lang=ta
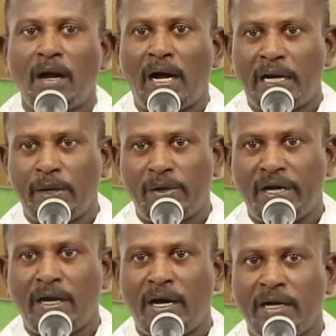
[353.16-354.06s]
ஆண்டவரை
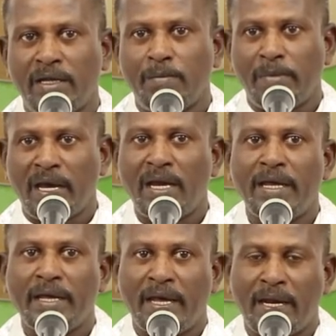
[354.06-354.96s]
நான்
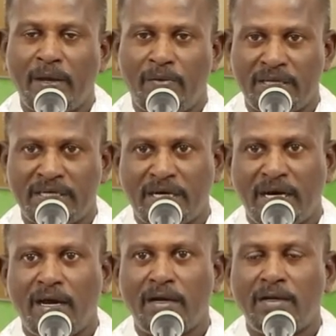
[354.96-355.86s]
மேலே ஏறி
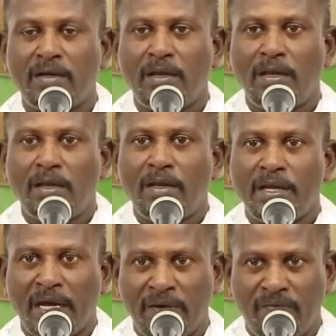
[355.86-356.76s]
வந்துட்டேன்னா
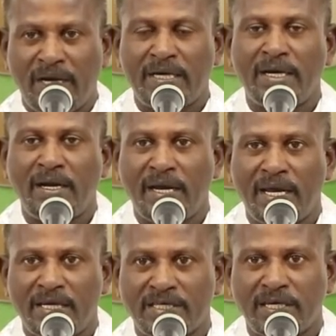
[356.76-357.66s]
என் வீட்டில்
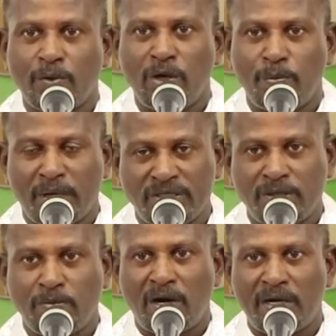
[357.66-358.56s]
இருக்கின்ற ஒரு
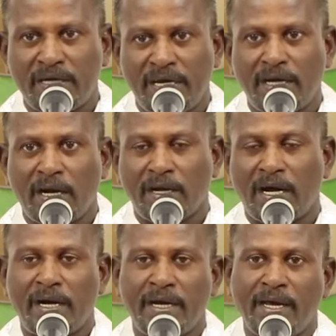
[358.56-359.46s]
பசு மாட்டை நான்
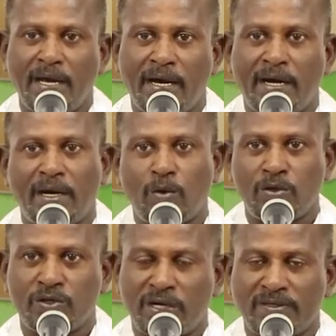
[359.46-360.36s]
காணிக்காக நான்
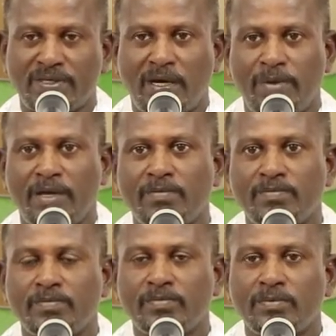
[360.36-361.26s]
கொடுத்துறேன் சாமி
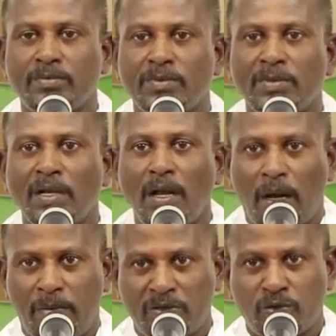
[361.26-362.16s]

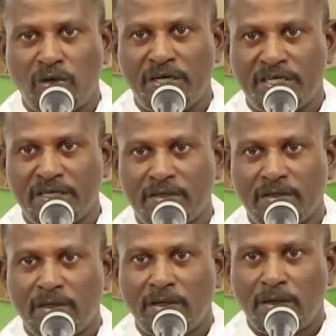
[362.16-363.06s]
அப்படின்னு சொல்லிட்டு
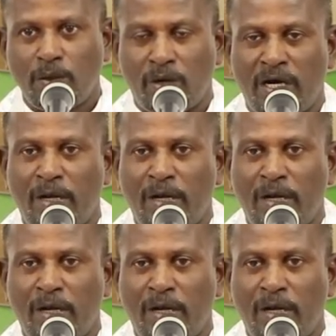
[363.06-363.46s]
ஒரு